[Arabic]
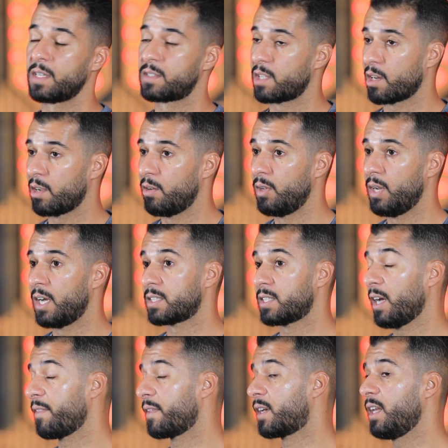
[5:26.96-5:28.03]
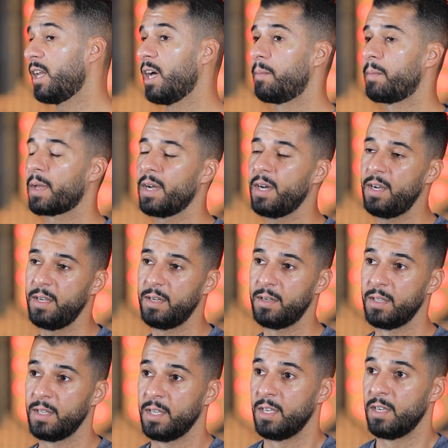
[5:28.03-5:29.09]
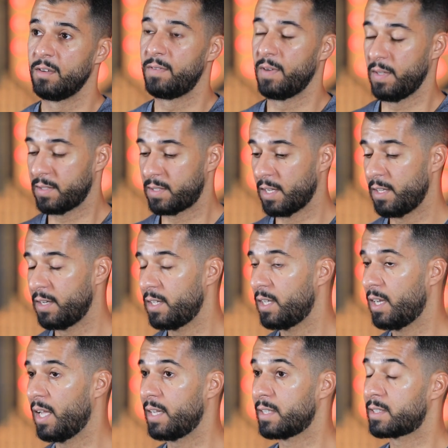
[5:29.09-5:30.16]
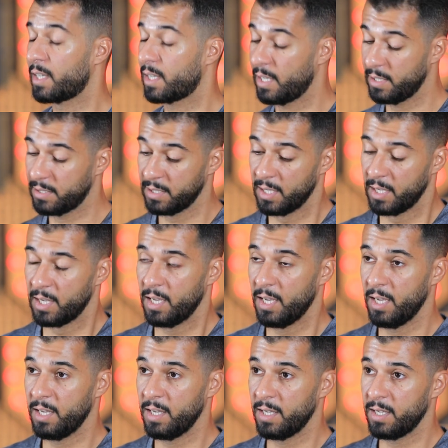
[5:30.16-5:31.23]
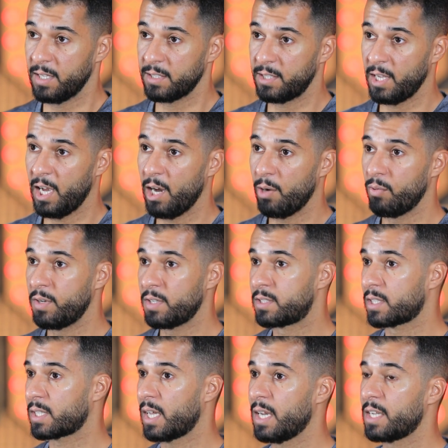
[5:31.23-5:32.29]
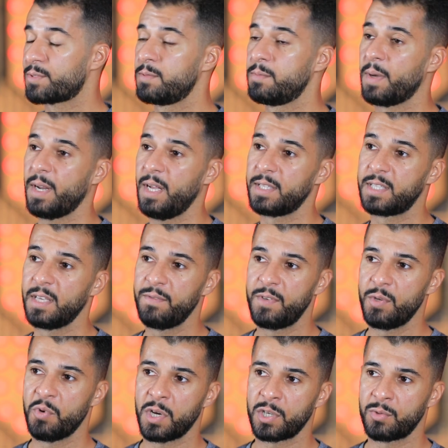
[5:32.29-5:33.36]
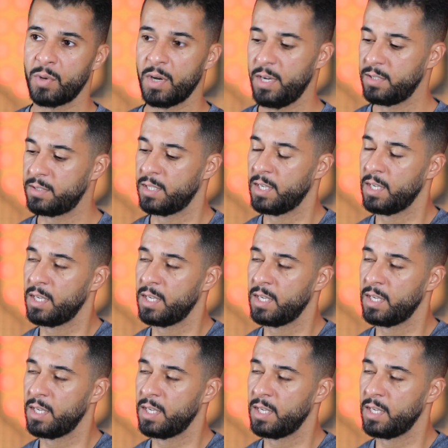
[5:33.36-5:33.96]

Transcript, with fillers: الترهلات هذه كلها مراحل فأنت هنا لا أنت قاعد آه، تحاول أن تتخلص من مرحلتين في وقت واحد